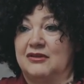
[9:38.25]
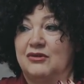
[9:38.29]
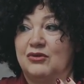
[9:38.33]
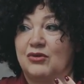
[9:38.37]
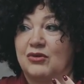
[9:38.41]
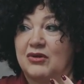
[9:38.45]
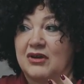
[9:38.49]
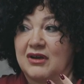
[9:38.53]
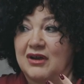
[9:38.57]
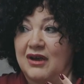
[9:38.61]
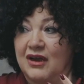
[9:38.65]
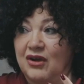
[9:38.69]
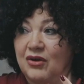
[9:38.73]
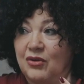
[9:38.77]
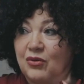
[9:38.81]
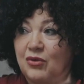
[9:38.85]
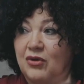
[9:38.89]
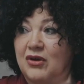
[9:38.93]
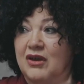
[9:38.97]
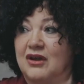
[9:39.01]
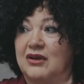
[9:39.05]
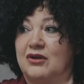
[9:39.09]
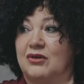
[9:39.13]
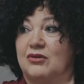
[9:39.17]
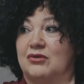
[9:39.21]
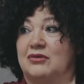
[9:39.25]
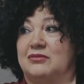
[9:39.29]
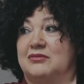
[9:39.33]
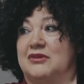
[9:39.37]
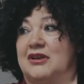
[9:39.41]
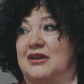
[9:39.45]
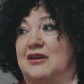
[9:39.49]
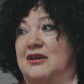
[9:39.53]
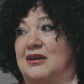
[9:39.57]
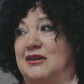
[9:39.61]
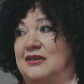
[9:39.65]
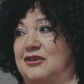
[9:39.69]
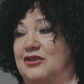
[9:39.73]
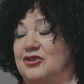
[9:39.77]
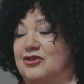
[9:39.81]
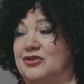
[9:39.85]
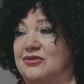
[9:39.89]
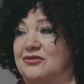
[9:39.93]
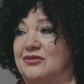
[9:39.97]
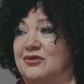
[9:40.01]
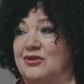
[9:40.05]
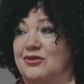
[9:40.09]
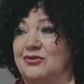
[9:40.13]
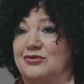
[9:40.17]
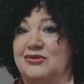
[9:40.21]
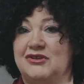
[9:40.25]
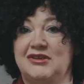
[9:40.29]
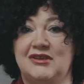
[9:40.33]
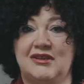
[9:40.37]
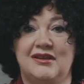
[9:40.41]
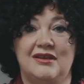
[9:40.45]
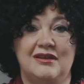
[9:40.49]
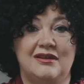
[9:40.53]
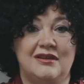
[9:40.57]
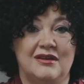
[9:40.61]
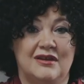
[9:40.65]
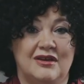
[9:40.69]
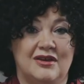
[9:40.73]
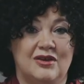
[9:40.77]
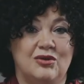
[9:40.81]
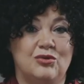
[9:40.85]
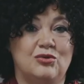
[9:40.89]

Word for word: Но какое огромное количество людей